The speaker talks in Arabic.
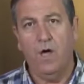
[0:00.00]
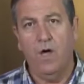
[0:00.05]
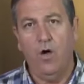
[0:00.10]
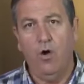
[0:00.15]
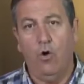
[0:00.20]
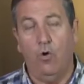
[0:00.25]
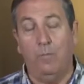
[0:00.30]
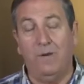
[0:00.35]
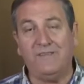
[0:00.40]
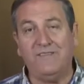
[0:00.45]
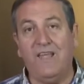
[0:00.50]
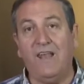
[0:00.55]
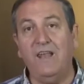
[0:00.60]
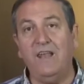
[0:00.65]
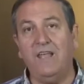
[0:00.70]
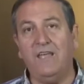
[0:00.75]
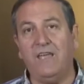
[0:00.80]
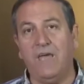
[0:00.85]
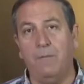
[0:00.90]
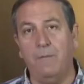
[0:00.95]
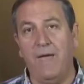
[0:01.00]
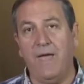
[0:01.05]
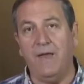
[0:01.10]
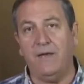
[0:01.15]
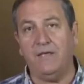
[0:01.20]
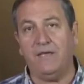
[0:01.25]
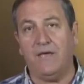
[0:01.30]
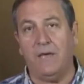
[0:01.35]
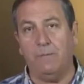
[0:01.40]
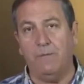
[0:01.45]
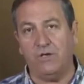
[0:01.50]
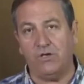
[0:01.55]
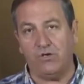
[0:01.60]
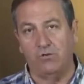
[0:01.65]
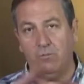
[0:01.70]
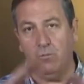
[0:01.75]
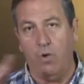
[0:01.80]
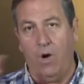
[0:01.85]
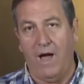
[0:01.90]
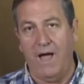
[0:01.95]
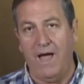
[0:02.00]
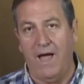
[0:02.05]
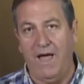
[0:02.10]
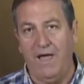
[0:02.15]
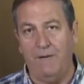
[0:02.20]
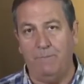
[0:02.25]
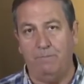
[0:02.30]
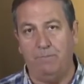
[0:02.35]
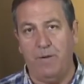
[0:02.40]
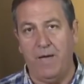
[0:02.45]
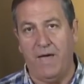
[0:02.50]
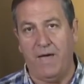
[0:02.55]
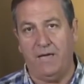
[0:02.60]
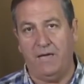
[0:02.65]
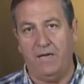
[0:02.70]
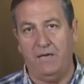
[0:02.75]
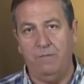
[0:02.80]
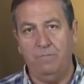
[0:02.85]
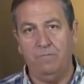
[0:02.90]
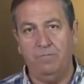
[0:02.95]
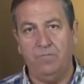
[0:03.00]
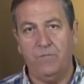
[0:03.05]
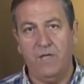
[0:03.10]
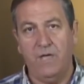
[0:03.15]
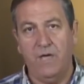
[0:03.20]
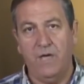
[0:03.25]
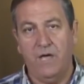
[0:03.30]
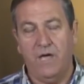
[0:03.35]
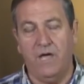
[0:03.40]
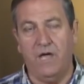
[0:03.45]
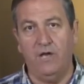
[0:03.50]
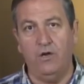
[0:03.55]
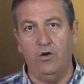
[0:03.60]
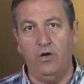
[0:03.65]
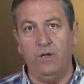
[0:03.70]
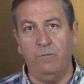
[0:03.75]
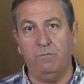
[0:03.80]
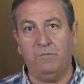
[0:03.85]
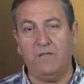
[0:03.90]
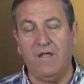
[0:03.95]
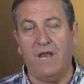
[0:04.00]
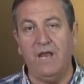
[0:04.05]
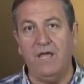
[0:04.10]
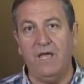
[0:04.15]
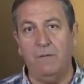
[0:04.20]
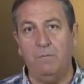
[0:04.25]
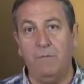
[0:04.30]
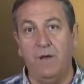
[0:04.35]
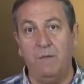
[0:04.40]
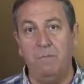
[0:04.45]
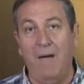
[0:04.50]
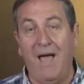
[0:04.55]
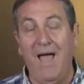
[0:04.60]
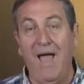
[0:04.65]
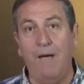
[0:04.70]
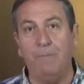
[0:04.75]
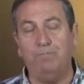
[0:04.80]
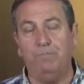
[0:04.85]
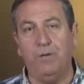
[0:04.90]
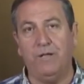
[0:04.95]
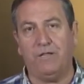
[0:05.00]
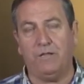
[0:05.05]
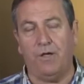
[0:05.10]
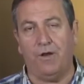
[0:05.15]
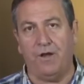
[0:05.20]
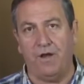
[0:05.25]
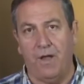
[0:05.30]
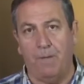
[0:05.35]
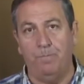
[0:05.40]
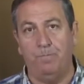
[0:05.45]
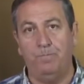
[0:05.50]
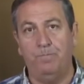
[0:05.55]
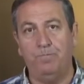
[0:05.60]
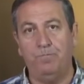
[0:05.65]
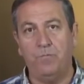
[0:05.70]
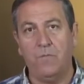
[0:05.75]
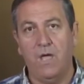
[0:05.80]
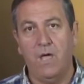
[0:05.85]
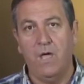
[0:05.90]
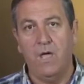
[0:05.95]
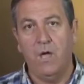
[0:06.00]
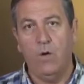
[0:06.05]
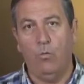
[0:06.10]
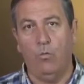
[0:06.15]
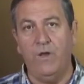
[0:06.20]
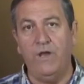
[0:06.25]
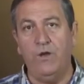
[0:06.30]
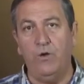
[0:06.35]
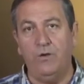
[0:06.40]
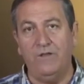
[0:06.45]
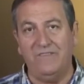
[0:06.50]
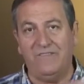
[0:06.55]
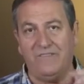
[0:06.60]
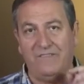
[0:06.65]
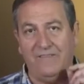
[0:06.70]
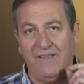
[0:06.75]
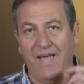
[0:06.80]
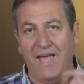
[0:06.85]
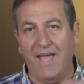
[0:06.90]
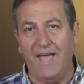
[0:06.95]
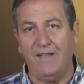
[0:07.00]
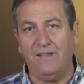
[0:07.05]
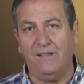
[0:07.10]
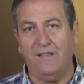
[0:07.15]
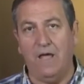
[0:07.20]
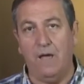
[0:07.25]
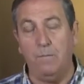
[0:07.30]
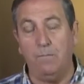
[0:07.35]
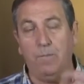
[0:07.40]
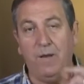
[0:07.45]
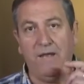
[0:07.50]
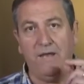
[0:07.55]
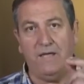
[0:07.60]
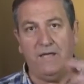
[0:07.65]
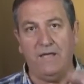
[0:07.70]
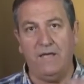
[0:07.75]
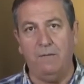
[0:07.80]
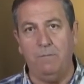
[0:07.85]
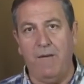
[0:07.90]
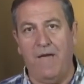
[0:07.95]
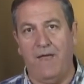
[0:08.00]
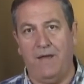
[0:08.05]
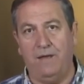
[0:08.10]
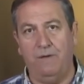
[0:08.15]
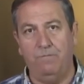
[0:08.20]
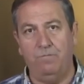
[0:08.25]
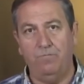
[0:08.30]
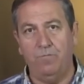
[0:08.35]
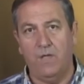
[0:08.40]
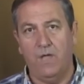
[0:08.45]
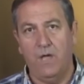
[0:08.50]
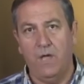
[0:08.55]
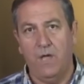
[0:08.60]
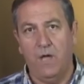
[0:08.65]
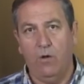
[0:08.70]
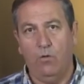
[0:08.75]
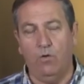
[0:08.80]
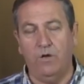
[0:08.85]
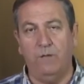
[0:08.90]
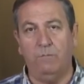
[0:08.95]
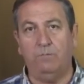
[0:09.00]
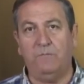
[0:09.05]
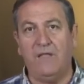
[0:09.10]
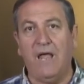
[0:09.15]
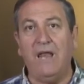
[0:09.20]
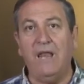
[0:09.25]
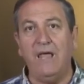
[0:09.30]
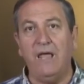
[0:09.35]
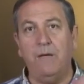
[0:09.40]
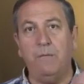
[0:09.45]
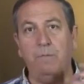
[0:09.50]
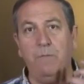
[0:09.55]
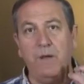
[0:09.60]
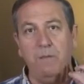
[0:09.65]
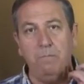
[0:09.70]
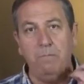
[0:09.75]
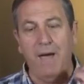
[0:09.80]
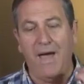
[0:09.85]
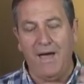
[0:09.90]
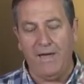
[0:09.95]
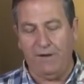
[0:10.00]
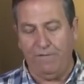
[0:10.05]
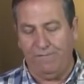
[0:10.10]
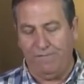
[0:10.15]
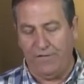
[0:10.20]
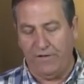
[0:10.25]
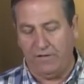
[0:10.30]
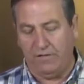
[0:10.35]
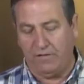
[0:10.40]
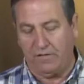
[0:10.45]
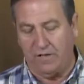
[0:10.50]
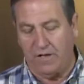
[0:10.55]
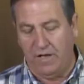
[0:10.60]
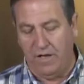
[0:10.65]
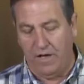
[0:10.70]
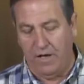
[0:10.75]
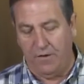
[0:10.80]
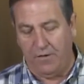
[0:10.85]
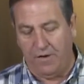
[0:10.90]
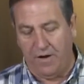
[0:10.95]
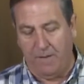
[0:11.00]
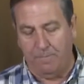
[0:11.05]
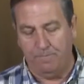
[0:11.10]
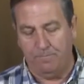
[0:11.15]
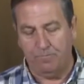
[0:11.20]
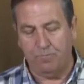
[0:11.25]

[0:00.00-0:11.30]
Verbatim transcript: وبصلي كمان كمجموعة أحبائي إنه نمتلئ من محبة الرب وإنه نزداد بالإيمان ونمتلئ من معرفة الرب